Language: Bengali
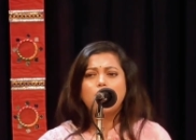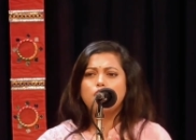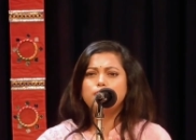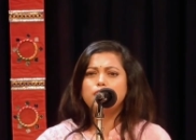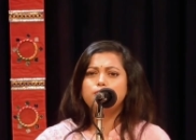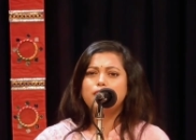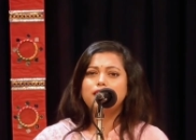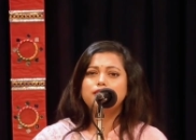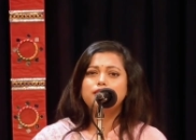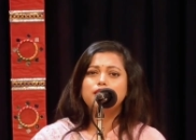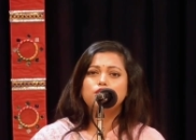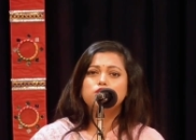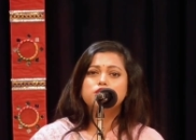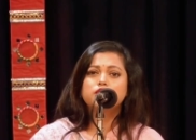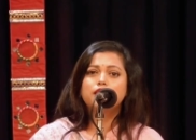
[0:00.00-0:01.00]
আমার বাড়তি
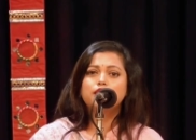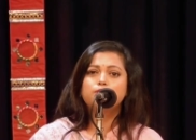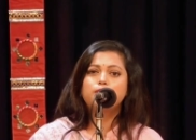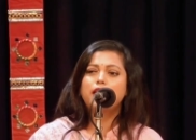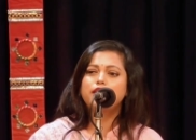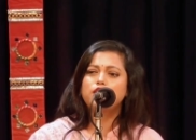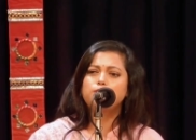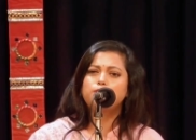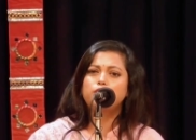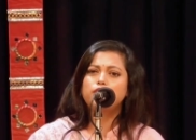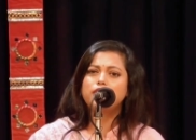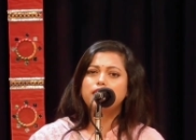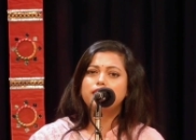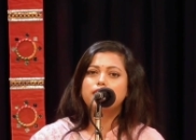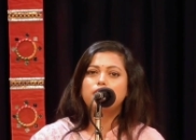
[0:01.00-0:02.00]
রোজগারে ভাইয়ের
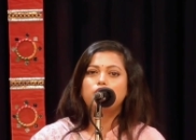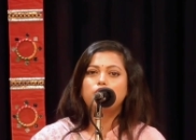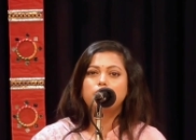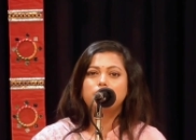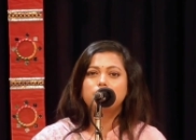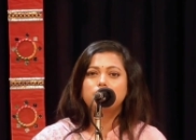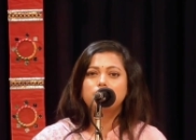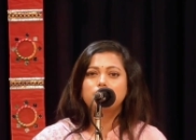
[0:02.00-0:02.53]
বই কেনা হয়